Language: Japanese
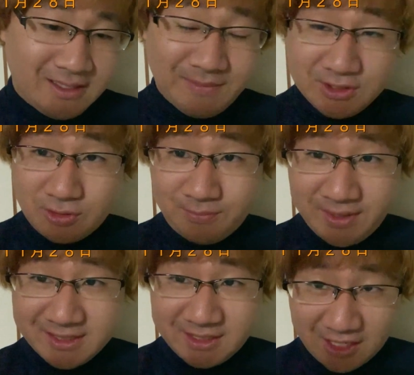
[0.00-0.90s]
今のところ
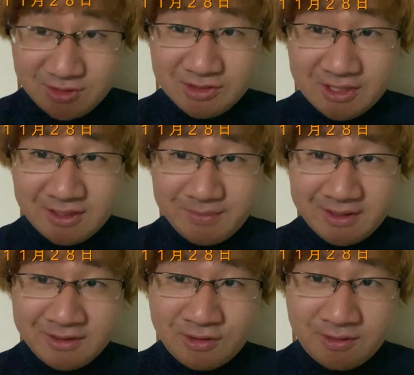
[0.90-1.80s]
全く打てる
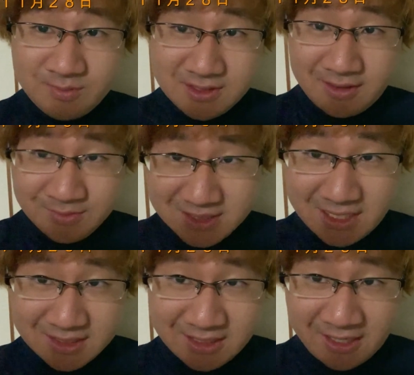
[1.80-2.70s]
レベルの店は見つ
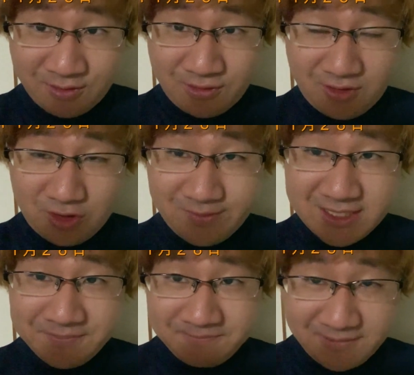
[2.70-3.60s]
かっておりま
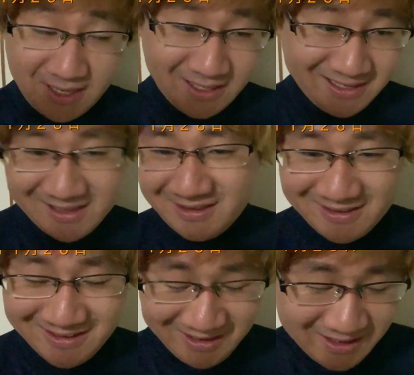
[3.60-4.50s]
せん。はい。
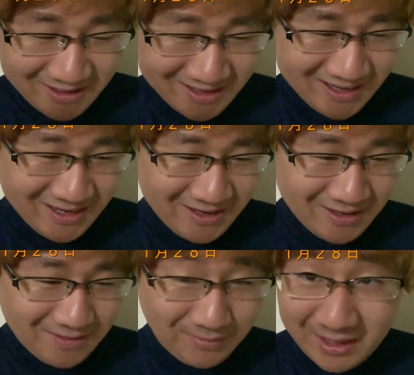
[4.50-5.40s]

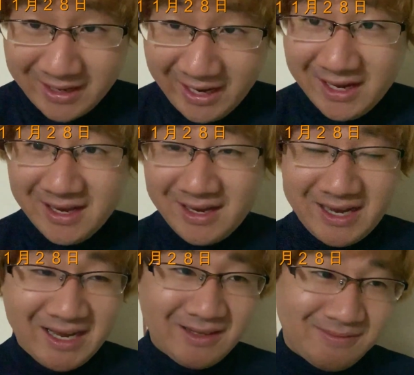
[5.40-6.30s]
まあね、
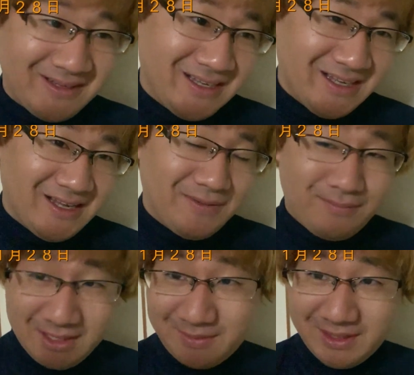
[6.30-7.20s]
はい。
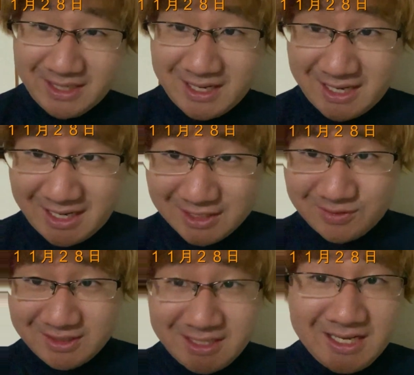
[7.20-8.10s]
まだまだ数
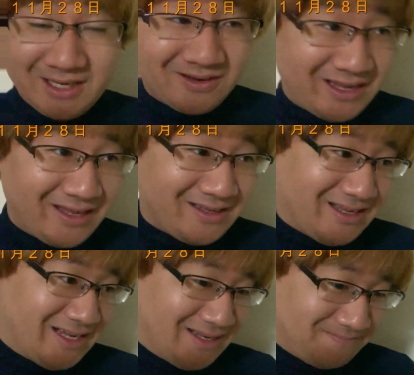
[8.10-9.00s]
は行ってないので、
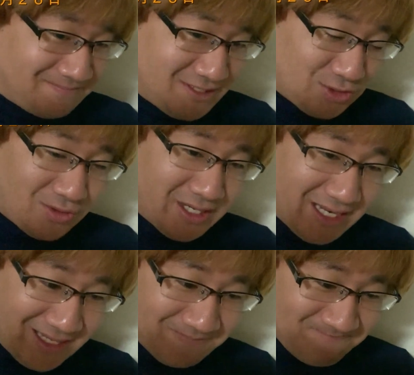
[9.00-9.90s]
はい。しょうが
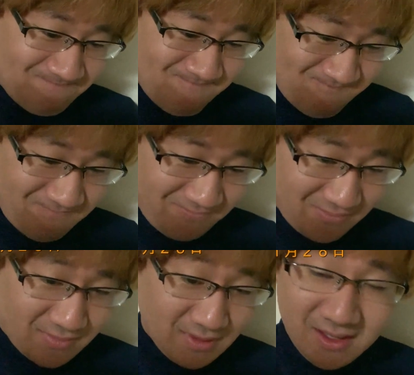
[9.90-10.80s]
ない。うん。
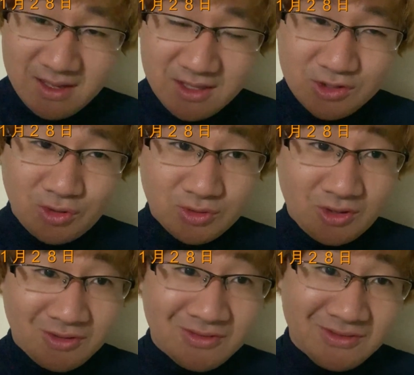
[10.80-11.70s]
どん
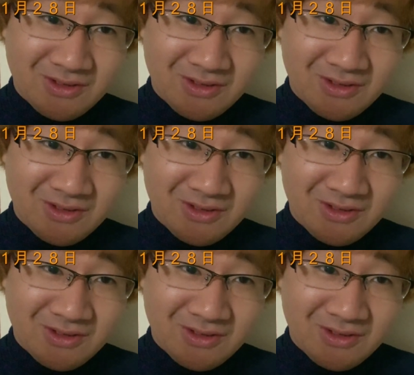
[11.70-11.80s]
どん、